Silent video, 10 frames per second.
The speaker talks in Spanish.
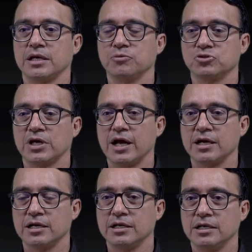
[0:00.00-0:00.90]
buscar
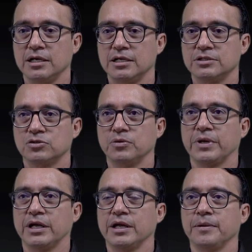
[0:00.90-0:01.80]

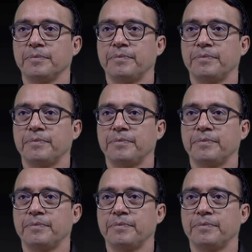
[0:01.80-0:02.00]
sobre,